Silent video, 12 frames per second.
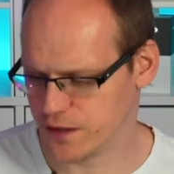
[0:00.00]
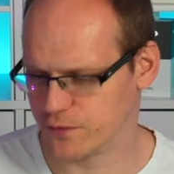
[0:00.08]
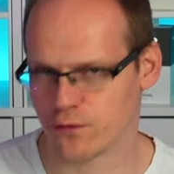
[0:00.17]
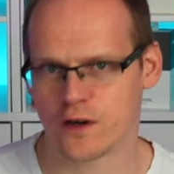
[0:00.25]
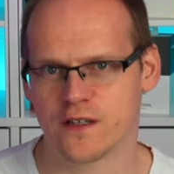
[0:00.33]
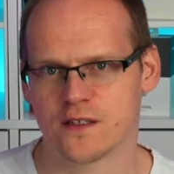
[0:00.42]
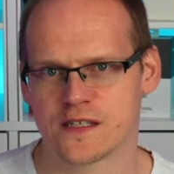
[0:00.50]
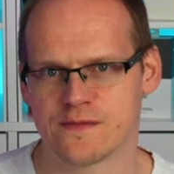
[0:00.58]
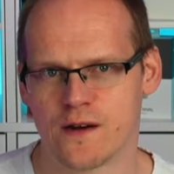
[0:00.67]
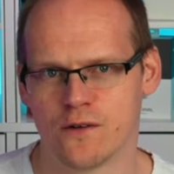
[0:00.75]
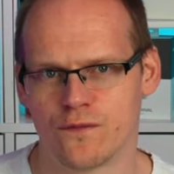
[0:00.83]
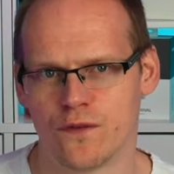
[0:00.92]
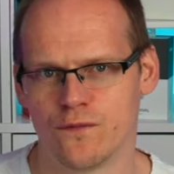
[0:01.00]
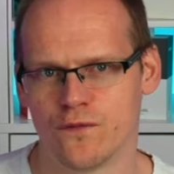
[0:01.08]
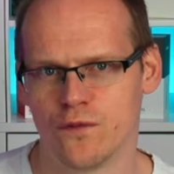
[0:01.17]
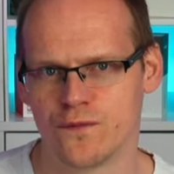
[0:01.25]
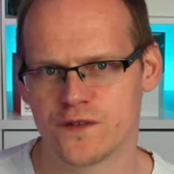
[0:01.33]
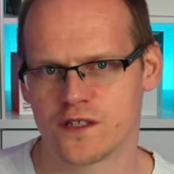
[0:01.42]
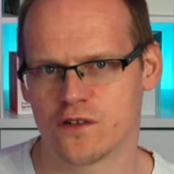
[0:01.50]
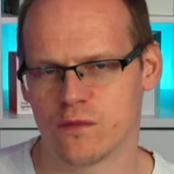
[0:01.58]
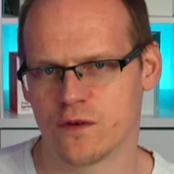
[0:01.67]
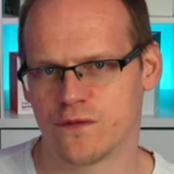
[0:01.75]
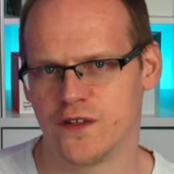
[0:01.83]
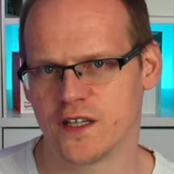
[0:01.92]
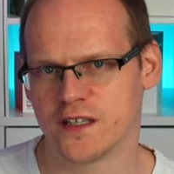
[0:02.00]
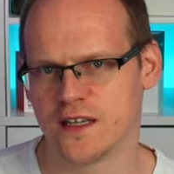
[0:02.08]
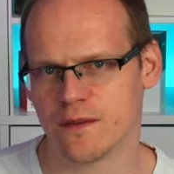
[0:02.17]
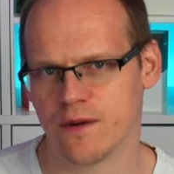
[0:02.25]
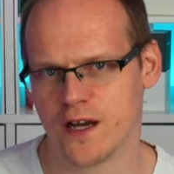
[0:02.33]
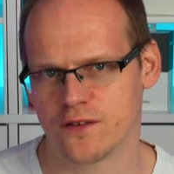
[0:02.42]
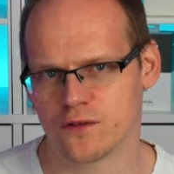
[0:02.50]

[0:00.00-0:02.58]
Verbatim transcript: die Forerunner 255 noch mit 4 GB